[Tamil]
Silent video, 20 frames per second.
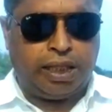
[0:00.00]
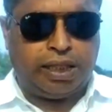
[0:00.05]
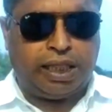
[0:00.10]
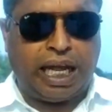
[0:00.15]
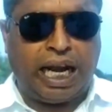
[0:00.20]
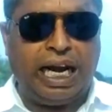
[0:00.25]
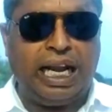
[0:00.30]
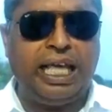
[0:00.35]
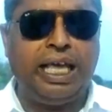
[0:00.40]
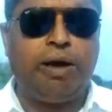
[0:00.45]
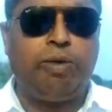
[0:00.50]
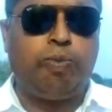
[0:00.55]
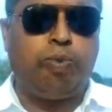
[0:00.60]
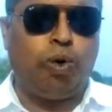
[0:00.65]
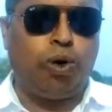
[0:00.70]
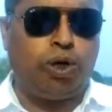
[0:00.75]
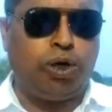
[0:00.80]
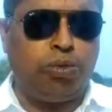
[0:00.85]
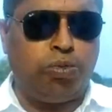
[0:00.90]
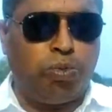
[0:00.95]
தலையை
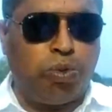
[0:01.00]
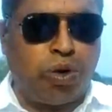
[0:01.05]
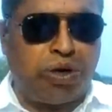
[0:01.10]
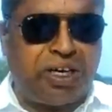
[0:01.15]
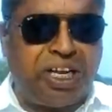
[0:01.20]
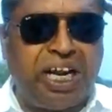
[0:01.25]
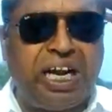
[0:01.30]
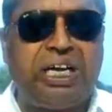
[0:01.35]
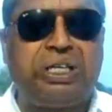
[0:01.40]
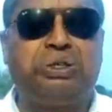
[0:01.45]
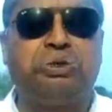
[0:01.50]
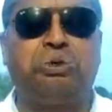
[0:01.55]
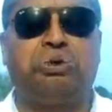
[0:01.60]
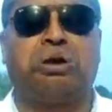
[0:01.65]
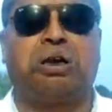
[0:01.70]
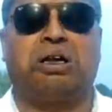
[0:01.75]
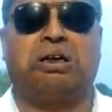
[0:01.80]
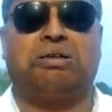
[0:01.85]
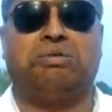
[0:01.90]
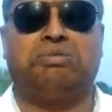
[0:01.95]
போட்டு மொட்டை அடிச்சு
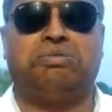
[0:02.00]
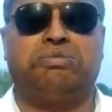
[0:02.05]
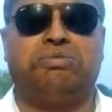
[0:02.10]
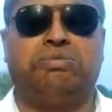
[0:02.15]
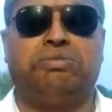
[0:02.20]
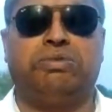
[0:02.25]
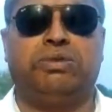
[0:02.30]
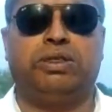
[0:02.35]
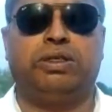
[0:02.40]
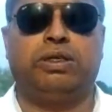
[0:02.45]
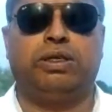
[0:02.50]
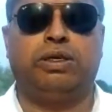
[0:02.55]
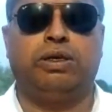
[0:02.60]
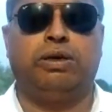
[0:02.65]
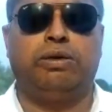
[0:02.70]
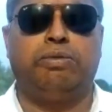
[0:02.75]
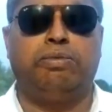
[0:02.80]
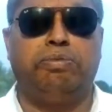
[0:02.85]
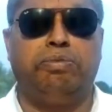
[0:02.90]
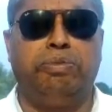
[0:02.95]
விட்றாங்க
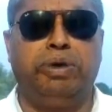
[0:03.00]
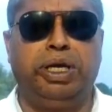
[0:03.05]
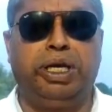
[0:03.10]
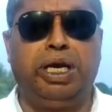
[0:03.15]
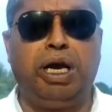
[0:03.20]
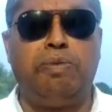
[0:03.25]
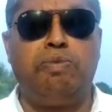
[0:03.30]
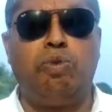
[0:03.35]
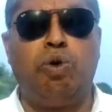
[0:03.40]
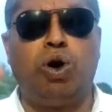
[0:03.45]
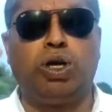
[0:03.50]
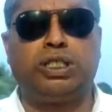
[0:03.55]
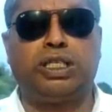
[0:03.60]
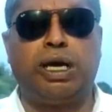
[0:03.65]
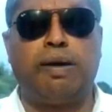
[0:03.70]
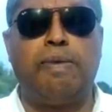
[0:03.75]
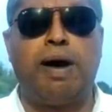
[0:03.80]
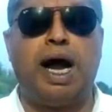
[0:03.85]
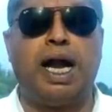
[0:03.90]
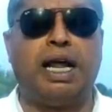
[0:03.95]
மிக
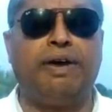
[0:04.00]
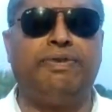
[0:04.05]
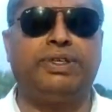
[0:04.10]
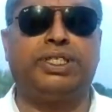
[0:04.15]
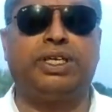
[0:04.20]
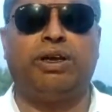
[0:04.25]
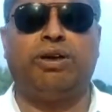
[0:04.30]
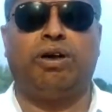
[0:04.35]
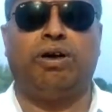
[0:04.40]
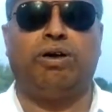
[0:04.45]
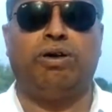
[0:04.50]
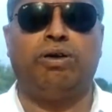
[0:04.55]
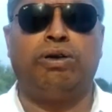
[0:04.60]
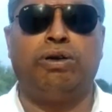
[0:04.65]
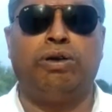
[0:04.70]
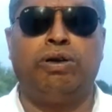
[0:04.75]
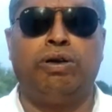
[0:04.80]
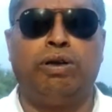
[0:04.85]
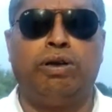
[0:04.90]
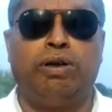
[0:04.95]
மோசமான விஷயம்
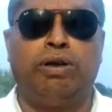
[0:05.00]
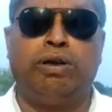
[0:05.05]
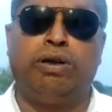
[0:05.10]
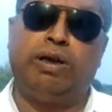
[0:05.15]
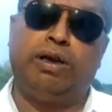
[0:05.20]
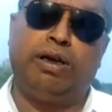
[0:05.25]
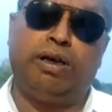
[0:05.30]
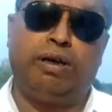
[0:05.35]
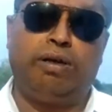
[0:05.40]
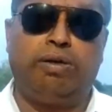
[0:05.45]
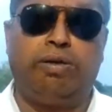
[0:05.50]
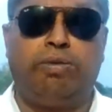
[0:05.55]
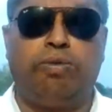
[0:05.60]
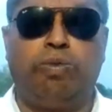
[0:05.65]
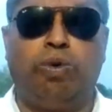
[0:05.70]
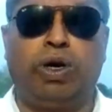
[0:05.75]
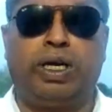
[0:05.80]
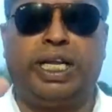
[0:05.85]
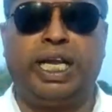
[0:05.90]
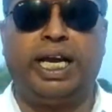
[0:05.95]

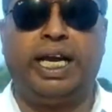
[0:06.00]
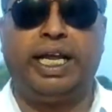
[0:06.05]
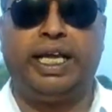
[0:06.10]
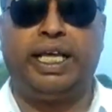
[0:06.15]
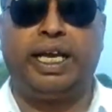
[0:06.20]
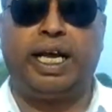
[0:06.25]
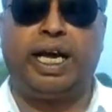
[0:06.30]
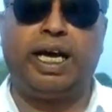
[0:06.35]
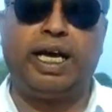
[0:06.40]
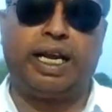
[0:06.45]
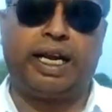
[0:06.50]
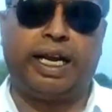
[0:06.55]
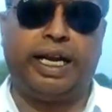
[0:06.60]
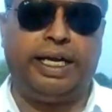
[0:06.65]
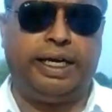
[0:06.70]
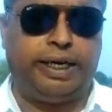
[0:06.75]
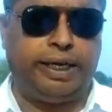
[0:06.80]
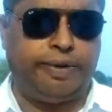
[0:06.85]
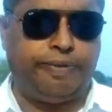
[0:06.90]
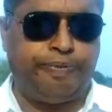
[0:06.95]
மொட்டை அடிக்கிறாங்க
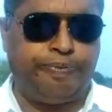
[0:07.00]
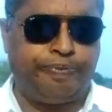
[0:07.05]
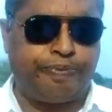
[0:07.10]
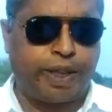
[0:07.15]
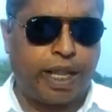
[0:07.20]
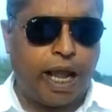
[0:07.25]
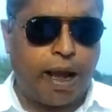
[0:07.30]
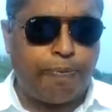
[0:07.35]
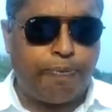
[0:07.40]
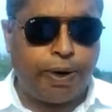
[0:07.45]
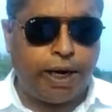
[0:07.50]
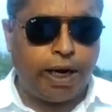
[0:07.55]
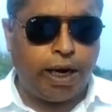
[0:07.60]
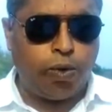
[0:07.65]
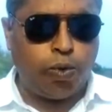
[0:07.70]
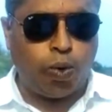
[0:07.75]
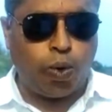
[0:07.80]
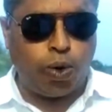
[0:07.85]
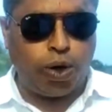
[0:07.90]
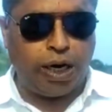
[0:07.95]
ரைட்டு அப்போ
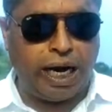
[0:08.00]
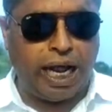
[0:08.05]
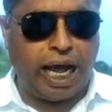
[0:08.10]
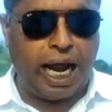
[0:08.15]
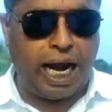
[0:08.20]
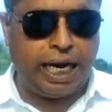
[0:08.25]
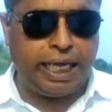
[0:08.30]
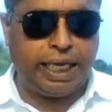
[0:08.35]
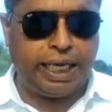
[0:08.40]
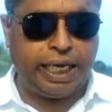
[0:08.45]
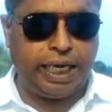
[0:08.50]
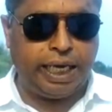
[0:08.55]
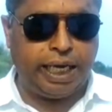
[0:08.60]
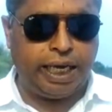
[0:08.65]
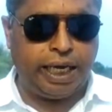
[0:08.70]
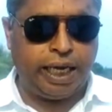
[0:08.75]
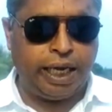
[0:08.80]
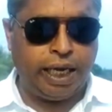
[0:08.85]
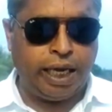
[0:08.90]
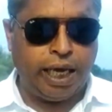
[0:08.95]
ஒரு நாளைக்கு
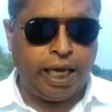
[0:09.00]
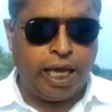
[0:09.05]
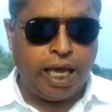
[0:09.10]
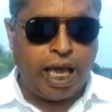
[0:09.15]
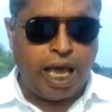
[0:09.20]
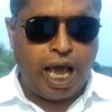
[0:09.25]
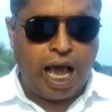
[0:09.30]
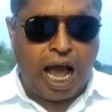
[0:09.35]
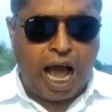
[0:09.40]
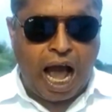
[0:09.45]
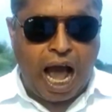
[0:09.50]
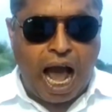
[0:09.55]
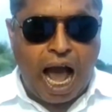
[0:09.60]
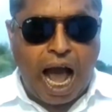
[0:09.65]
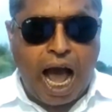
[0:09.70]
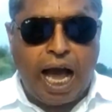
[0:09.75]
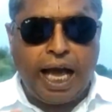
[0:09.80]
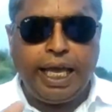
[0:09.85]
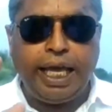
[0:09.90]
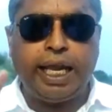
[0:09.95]

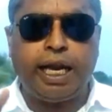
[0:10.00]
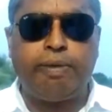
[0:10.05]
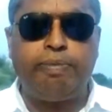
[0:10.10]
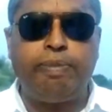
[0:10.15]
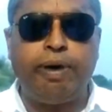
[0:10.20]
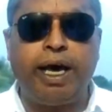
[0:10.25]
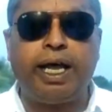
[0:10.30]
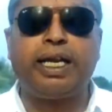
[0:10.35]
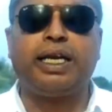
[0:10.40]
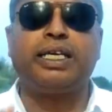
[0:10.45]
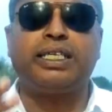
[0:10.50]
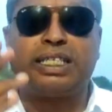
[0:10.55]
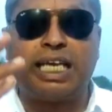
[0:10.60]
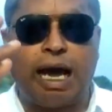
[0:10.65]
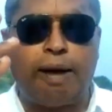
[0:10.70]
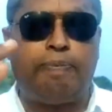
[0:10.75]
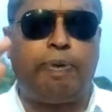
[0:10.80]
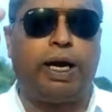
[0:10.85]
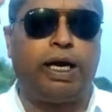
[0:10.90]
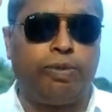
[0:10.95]
ஆயிரம் பேருக்கு
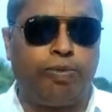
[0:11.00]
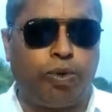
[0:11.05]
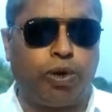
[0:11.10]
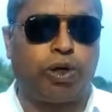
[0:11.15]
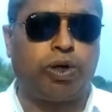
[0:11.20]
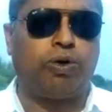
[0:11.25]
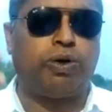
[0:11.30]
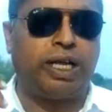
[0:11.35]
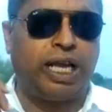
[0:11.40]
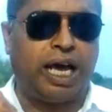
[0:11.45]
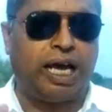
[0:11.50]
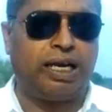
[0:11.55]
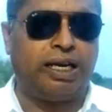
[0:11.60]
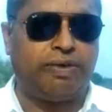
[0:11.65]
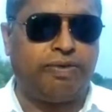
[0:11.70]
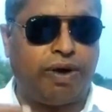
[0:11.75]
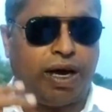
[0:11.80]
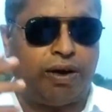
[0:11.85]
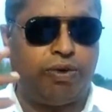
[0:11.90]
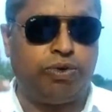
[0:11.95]
சாப்பாடு போட்டவர் யார்
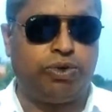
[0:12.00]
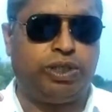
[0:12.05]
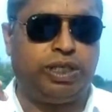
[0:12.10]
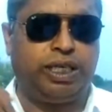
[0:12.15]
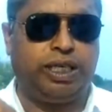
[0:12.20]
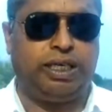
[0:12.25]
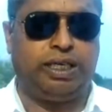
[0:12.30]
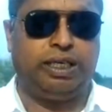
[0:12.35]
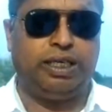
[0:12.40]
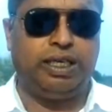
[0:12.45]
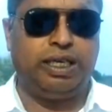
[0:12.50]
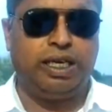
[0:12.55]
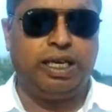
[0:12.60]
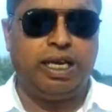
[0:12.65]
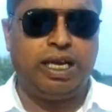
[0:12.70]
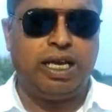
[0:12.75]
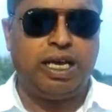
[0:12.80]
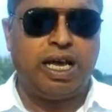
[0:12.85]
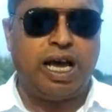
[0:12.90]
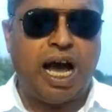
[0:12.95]
வாவுசி
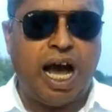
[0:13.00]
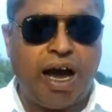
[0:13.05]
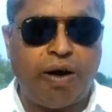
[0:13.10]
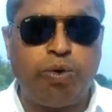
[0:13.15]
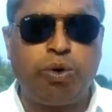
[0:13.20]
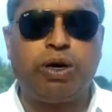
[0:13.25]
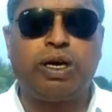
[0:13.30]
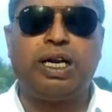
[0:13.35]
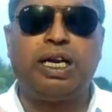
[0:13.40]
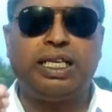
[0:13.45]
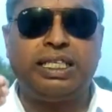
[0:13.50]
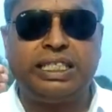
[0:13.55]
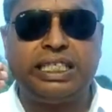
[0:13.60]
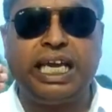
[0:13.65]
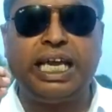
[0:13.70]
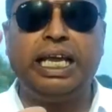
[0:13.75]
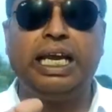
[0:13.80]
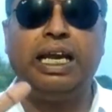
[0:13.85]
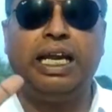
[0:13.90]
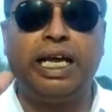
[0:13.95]
அவரில்
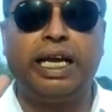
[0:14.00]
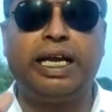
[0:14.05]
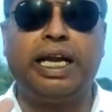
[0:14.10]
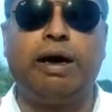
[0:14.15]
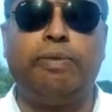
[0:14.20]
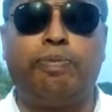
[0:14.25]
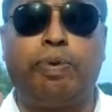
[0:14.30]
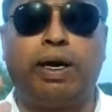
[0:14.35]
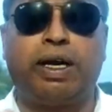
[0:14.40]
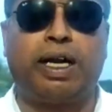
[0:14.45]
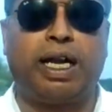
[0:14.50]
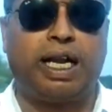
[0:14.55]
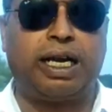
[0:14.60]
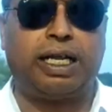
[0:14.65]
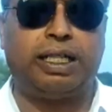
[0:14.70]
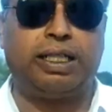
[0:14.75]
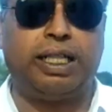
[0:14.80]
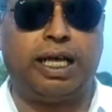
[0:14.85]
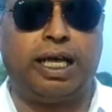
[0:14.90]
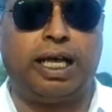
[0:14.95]
ஜெயிலில் என்ன பண்ணுறார்
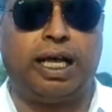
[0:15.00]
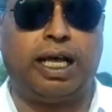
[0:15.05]
அந்த